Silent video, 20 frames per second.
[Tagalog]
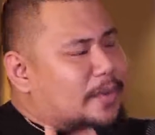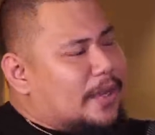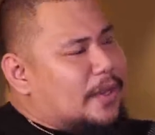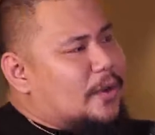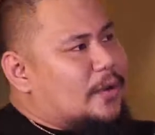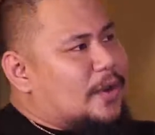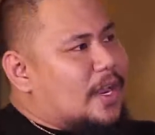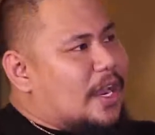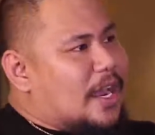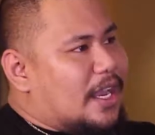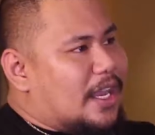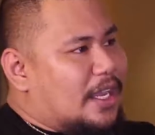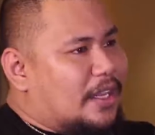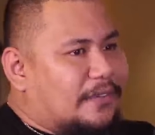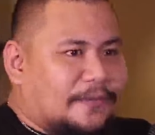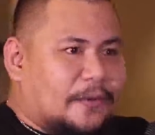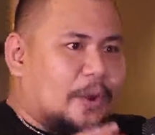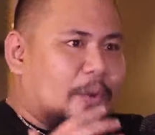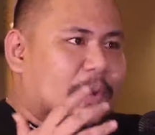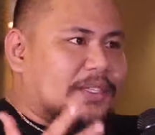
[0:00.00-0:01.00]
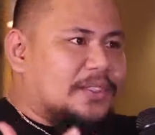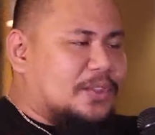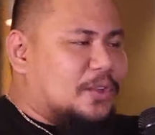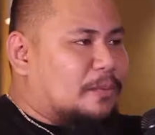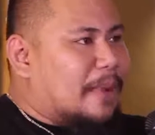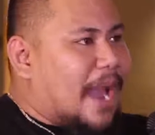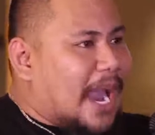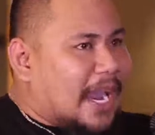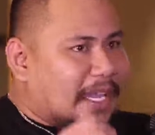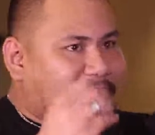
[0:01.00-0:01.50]
ba yung uh, influence
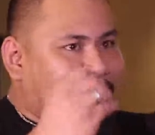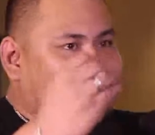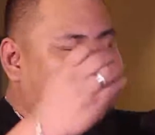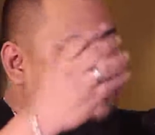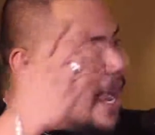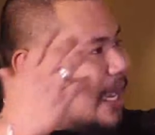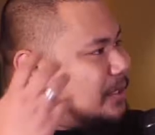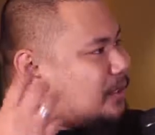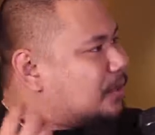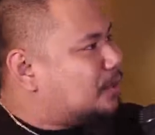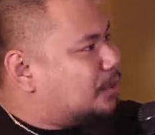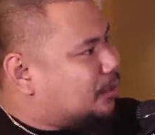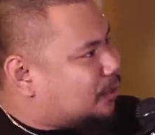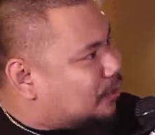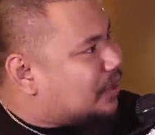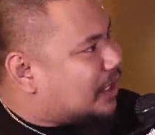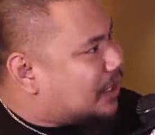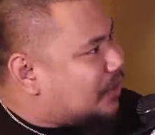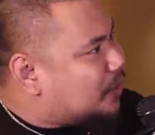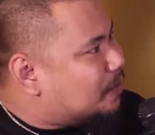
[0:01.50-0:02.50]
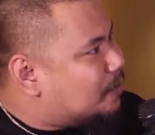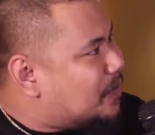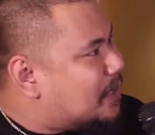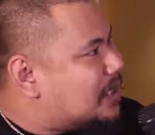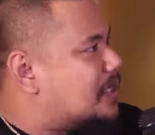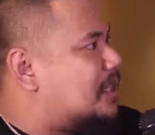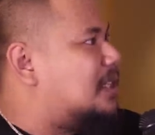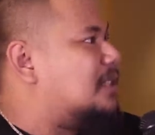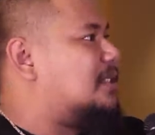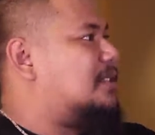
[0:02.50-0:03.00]
nyo? Bakit napasok nyo tong ganitong
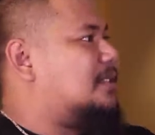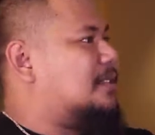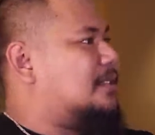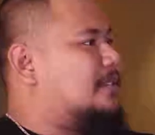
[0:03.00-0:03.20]
business?